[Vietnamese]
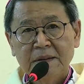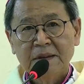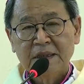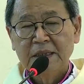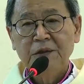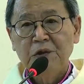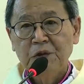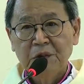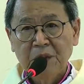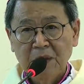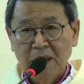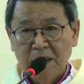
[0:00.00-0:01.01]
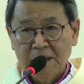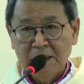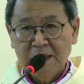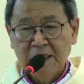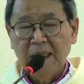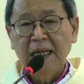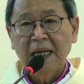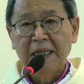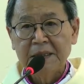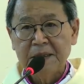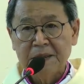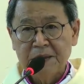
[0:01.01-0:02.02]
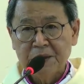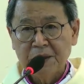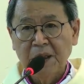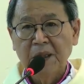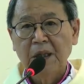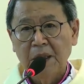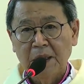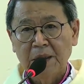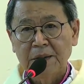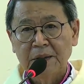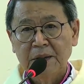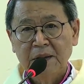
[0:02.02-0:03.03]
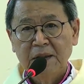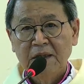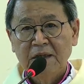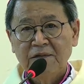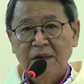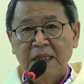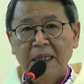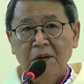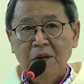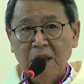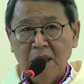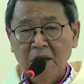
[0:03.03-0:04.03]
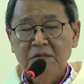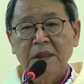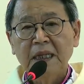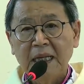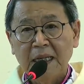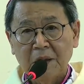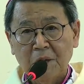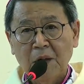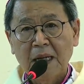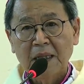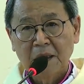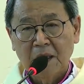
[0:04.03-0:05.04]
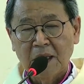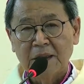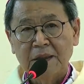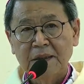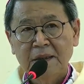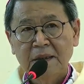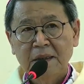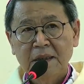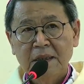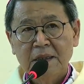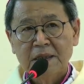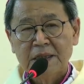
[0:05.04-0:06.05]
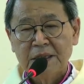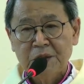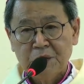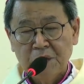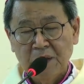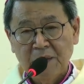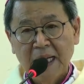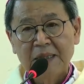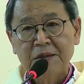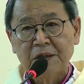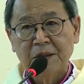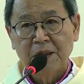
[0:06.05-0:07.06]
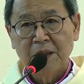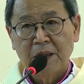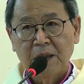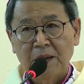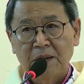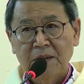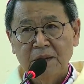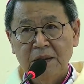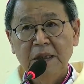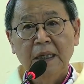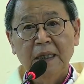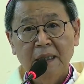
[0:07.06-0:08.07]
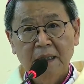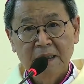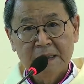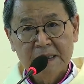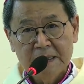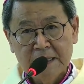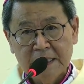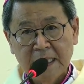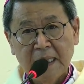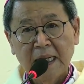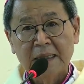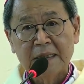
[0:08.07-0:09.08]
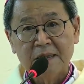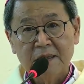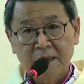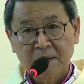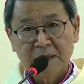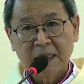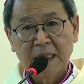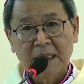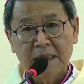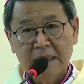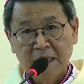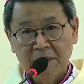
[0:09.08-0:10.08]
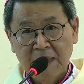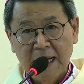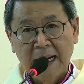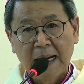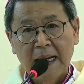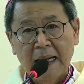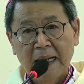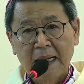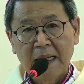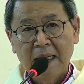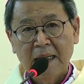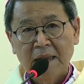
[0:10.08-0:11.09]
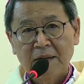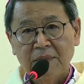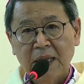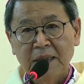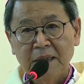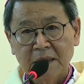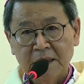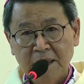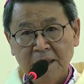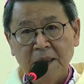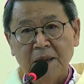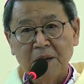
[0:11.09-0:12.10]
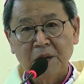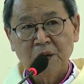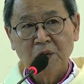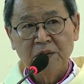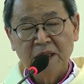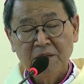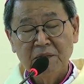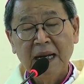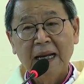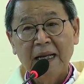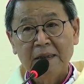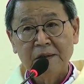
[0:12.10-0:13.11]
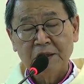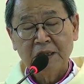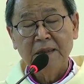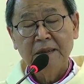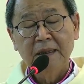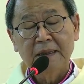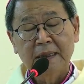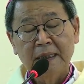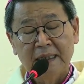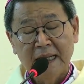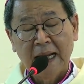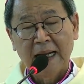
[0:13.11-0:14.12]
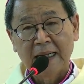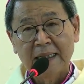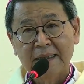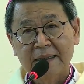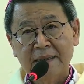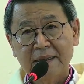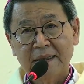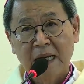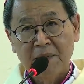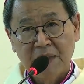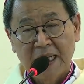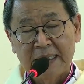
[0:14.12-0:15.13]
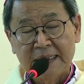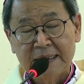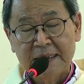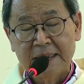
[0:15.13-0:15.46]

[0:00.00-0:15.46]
xin chúa chữa lành cho họ và nếu không thể qua khỏi xin chúa ban cho họ được ơn chết lành trong tay đức mẹ và được thưởng cùng đức mẹ trên nước thiên đàng amen